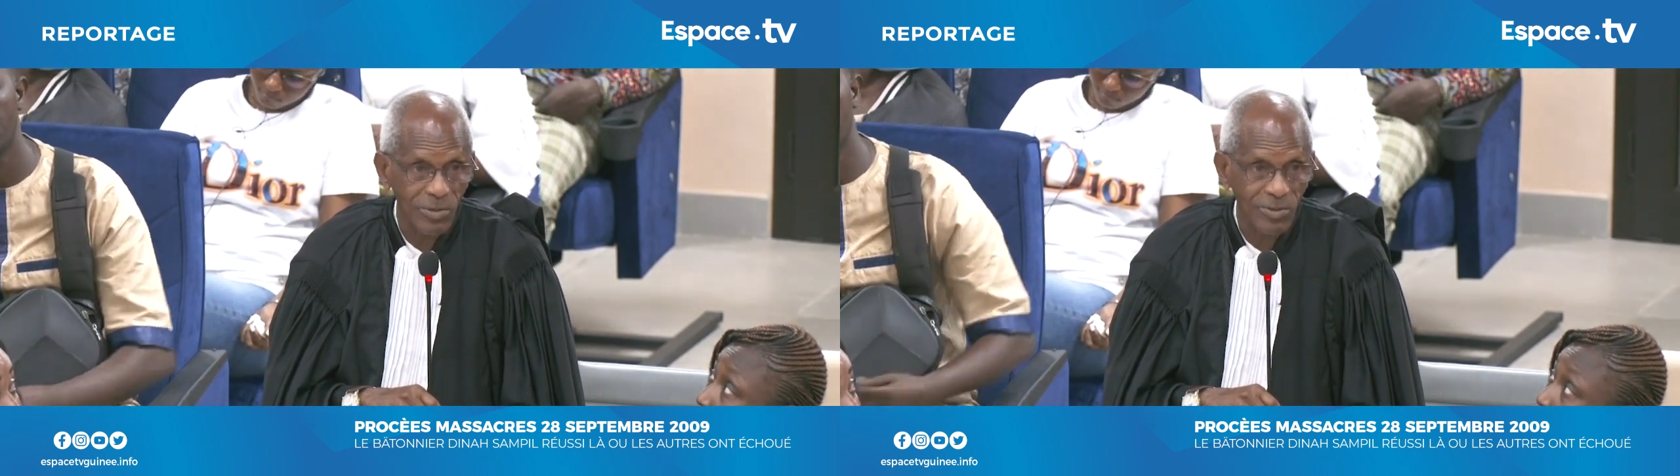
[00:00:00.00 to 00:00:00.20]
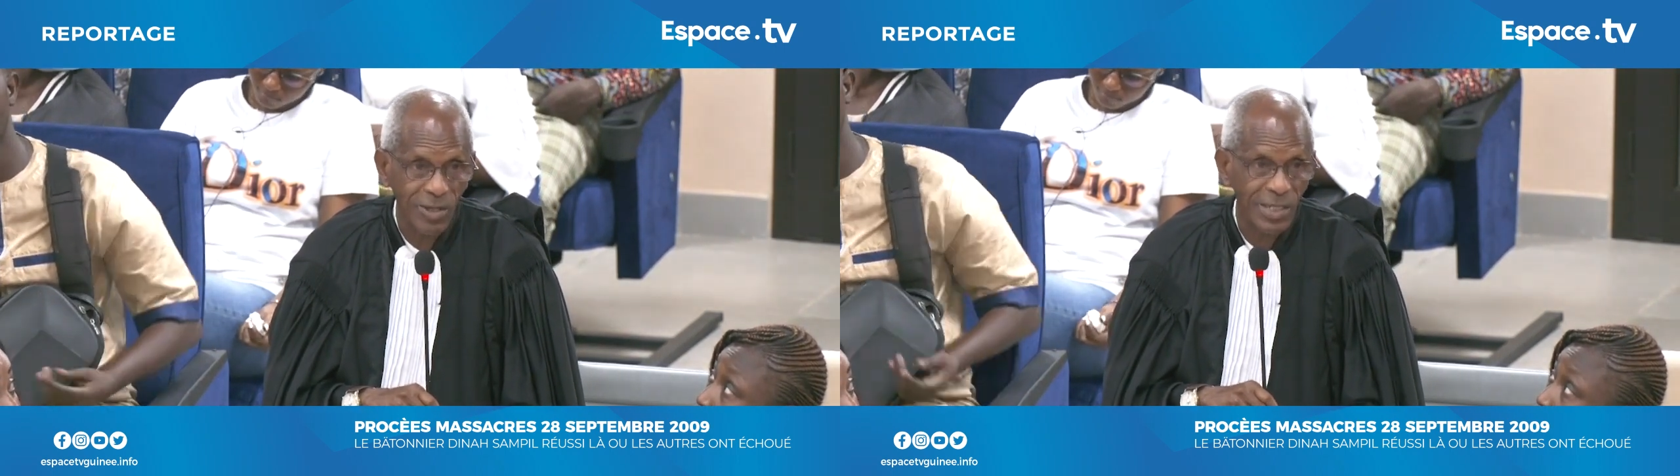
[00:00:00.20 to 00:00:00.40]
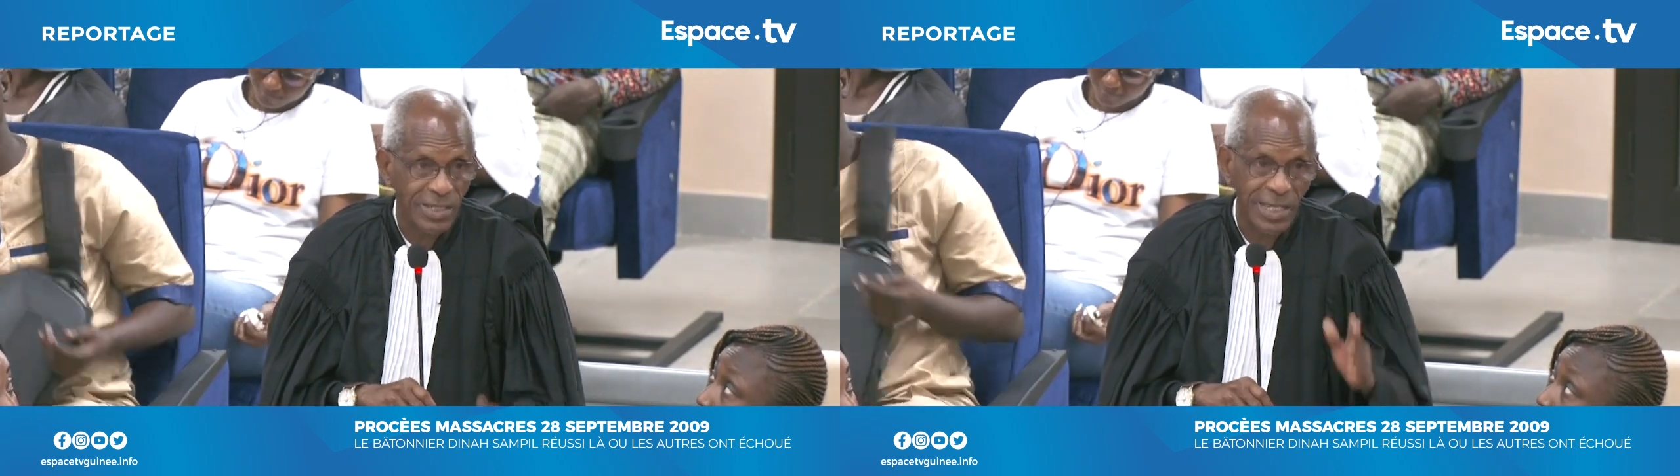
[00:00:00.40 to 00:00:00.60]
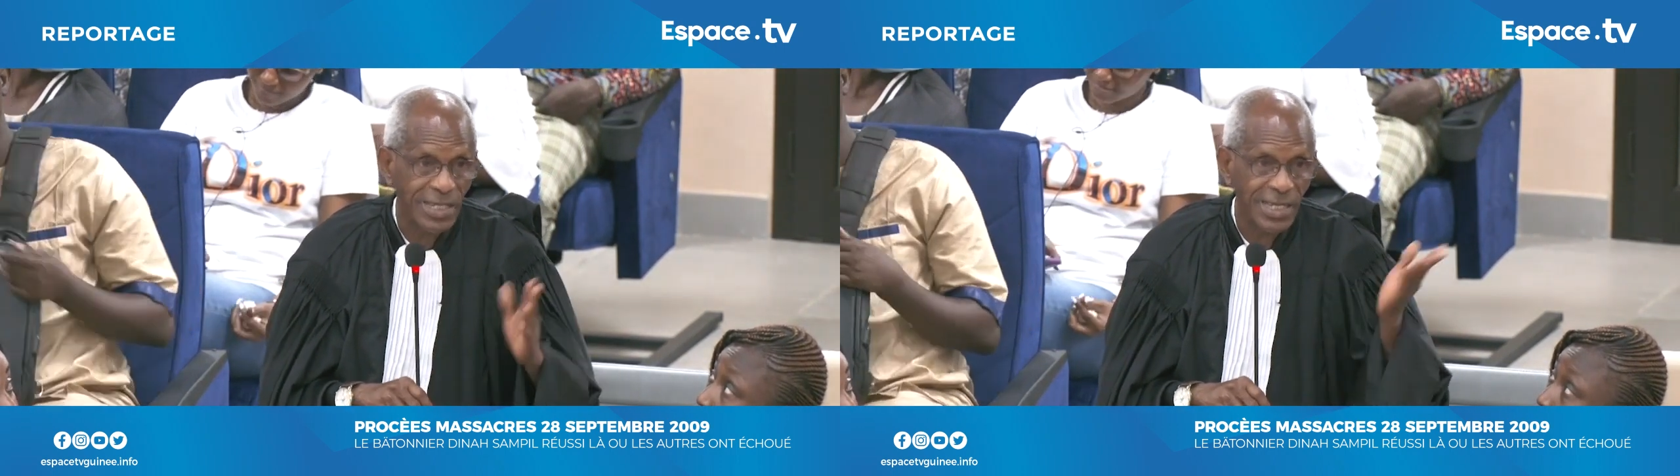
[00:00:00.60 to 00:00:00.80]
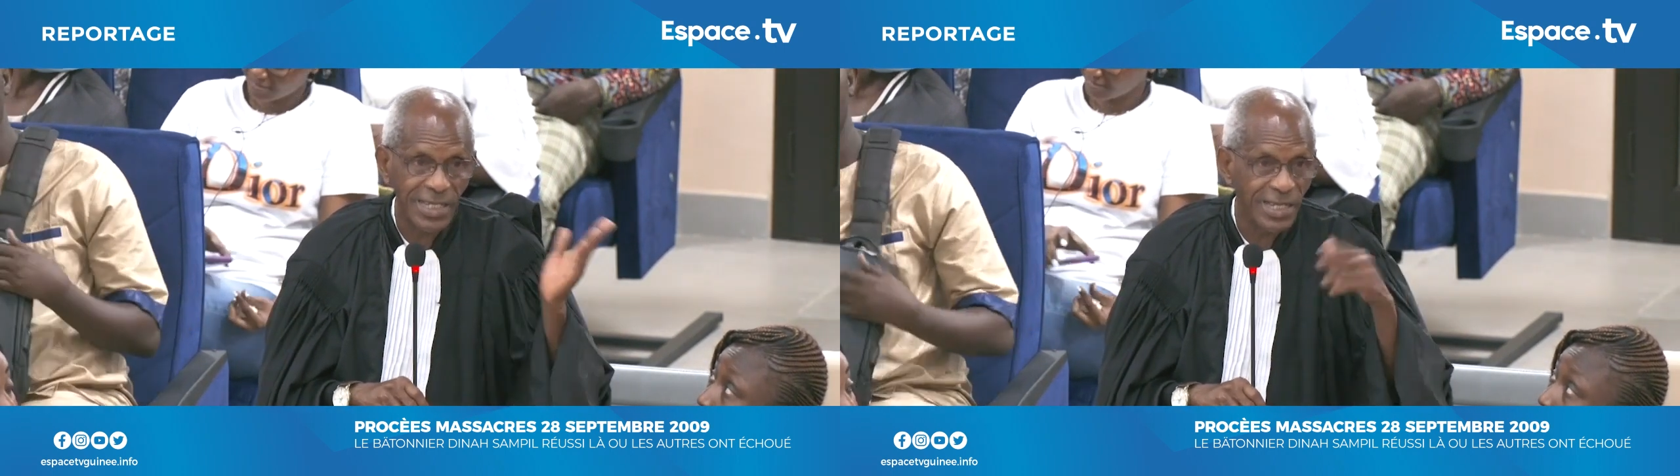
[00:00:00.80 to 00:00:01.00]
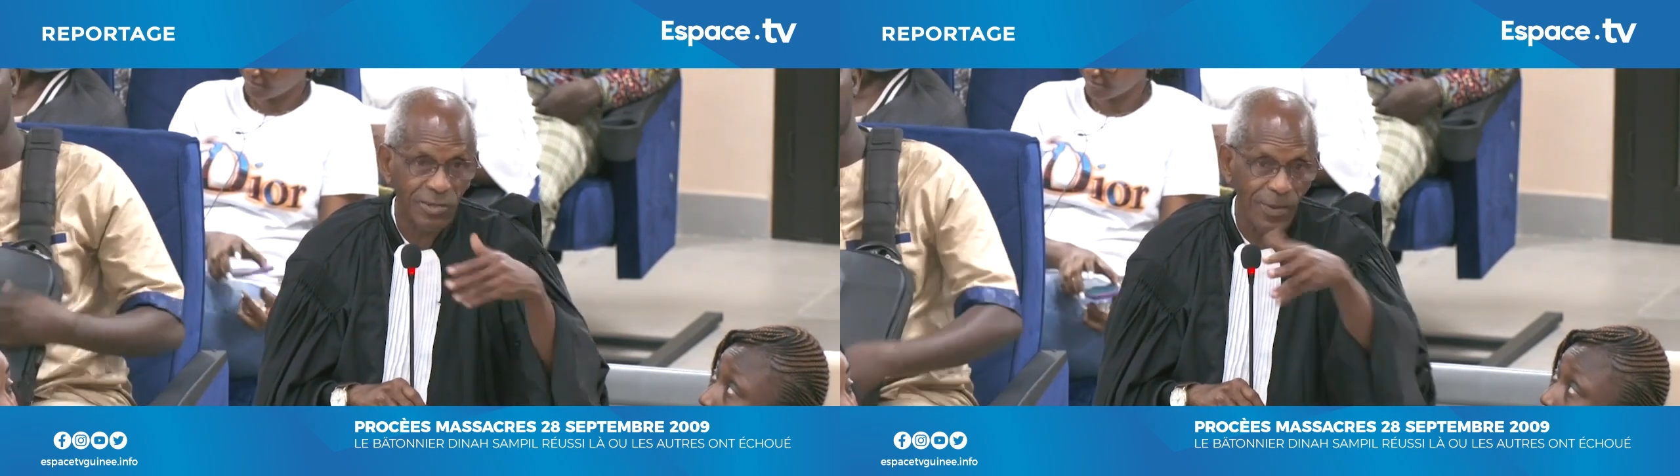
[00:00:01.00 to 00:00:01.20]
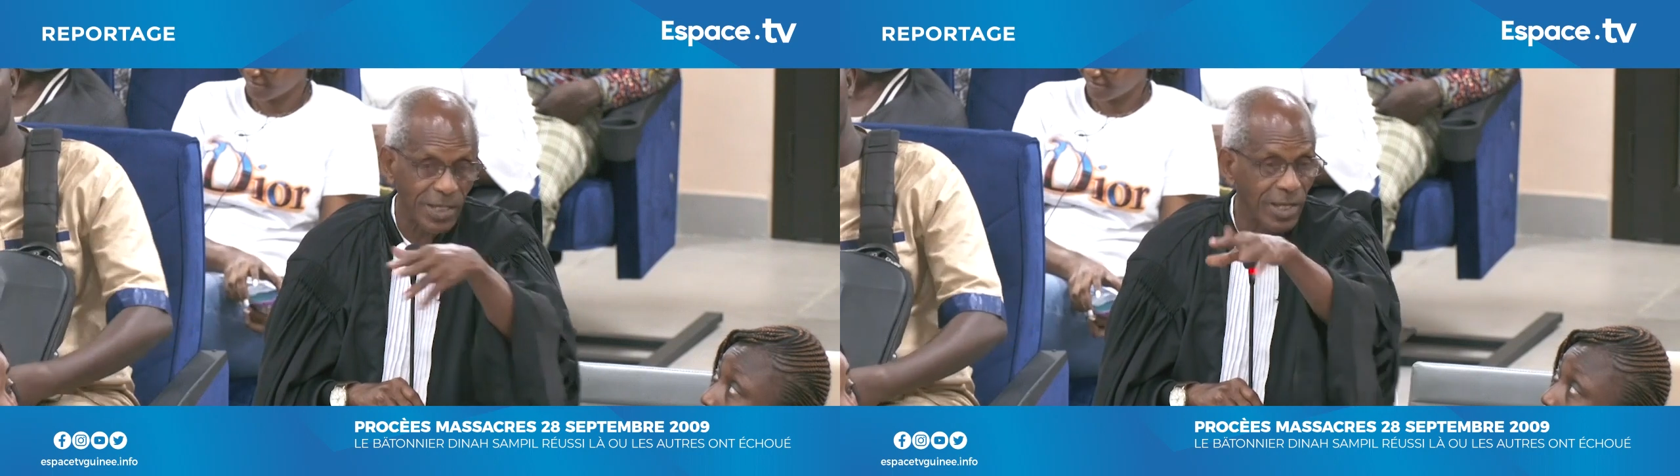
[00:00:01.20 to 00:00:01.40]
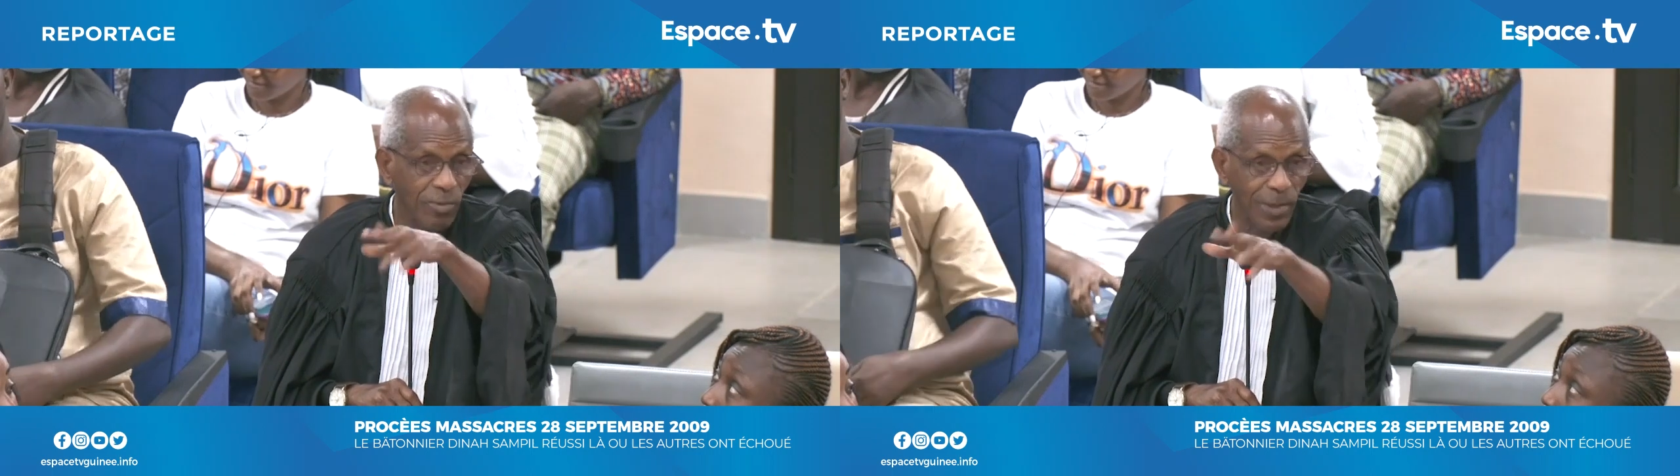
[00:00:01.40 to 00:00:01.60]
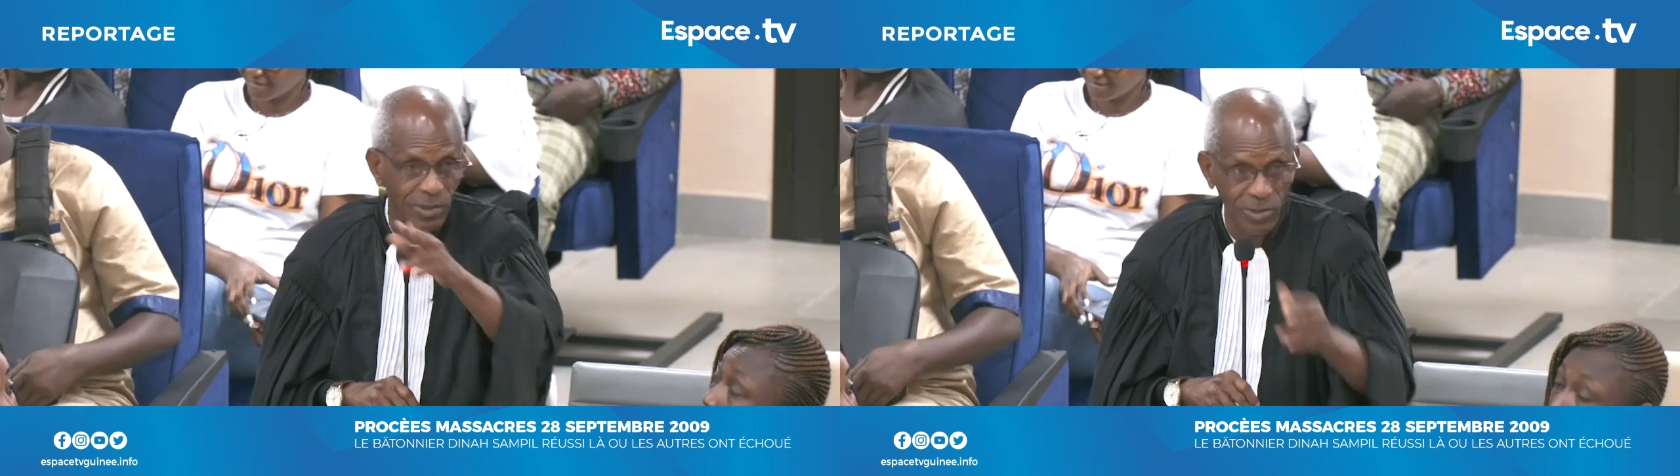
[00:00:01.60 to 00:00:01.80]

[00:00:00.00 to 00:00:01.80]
cotisation au barreau.